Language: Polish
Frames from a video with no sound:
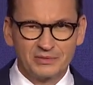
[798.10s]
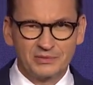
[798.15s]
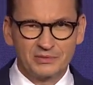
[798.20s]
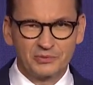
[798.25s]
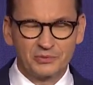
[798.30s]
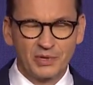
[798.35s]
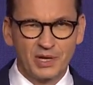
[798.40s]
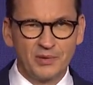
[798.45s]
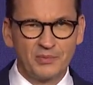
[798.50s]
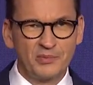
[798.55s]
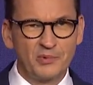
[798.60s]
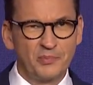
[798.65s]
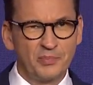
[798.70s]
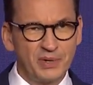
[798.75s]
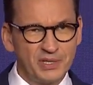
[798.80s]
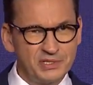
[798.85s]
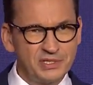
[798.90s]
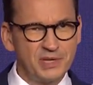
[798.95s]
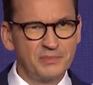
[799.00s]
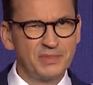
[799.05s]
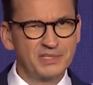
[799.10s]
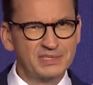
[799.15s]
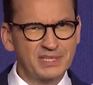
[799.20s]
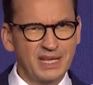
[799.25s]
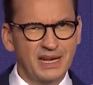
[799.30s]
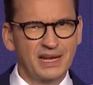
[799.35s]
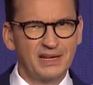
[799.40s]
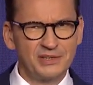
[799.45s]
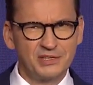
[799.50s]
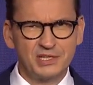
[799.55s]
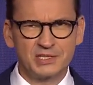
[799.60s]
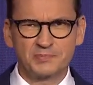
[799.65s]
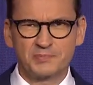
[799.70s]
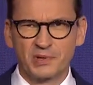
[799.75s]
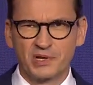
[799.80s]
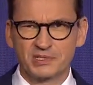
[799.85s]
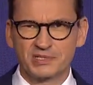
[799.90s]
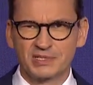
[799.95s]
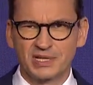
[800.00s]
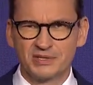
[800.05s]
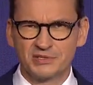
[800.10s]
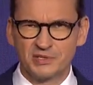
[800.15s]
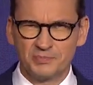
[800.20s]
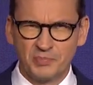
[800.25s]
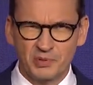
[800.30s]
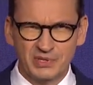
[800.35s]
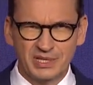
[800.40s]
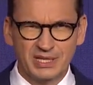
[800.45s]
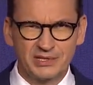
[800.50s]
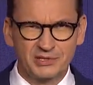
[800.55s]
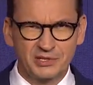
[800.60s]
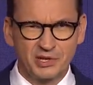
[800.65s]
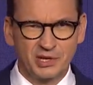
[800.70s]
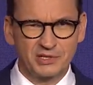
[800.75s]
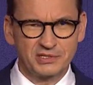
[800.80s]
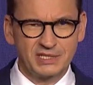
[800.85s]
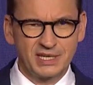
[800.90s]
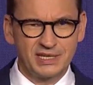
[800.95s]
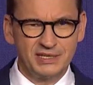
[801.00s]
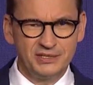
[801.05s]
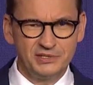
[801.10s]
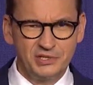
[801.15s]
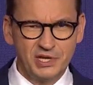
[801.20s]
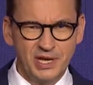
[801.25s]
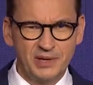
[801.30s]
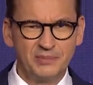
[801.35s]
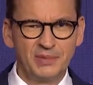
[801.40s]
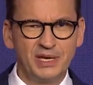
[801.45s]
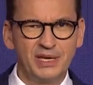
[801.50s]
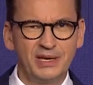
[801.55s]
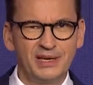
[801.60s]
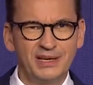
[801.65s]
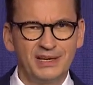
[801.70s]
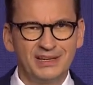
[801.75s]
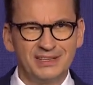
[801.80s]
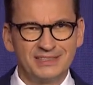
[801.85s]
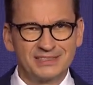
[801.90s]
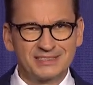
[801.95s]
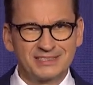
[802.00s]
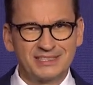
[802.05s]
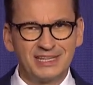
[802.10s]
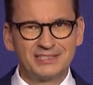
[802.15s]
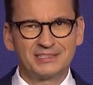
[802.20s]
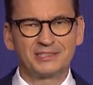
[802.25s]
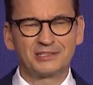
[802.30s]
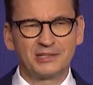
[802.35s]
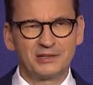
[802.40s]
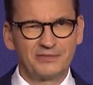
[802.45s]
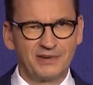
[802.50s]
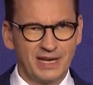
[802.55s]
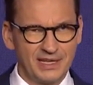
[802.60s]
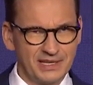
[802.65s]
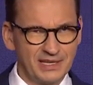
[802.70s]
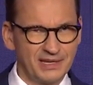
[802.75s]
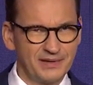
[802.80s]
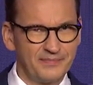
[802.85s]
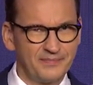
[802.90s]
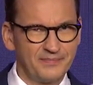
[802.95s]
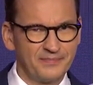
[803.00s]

któremu będziemy starali się sprostać. I po tej drodze idziemy zdecydowanie.